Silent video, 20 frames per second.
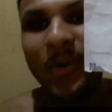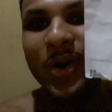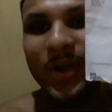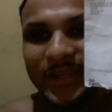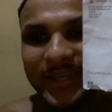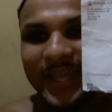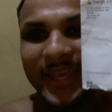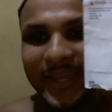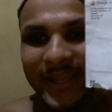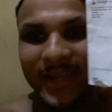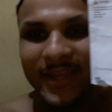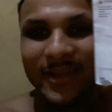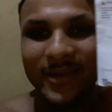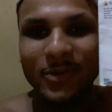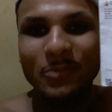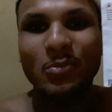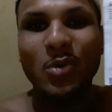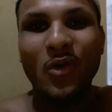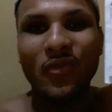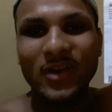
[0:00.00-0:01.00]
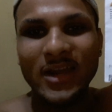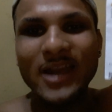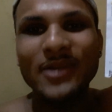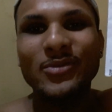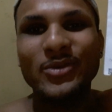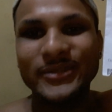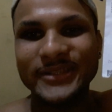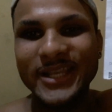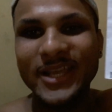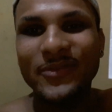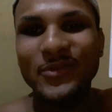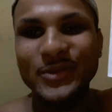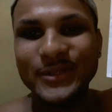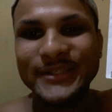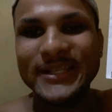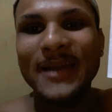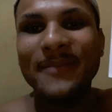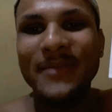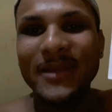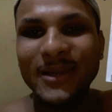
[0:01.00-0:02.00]
Por quê? O povo lá no meu
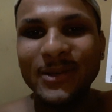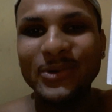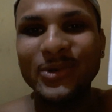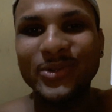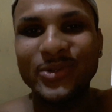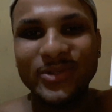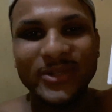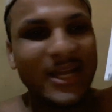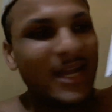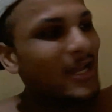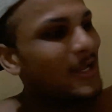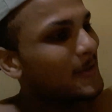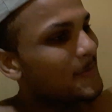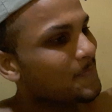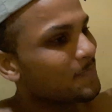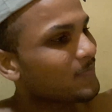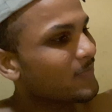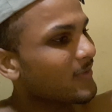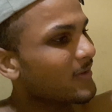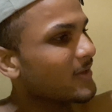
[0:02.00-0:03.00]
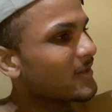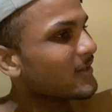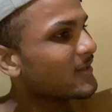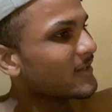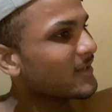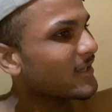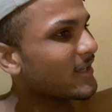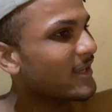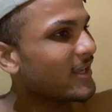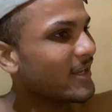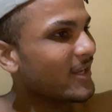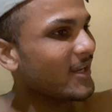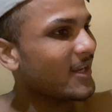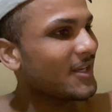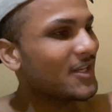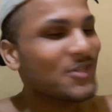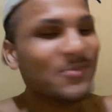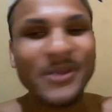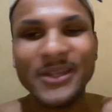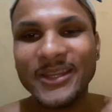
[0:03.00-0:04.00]
serviço é abelhudo, tá?
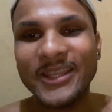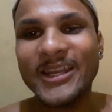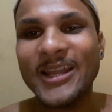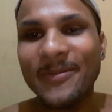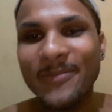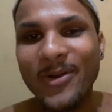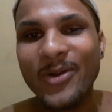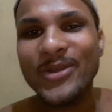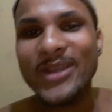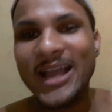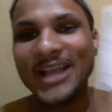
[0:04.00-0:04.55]
Eles meteram a mão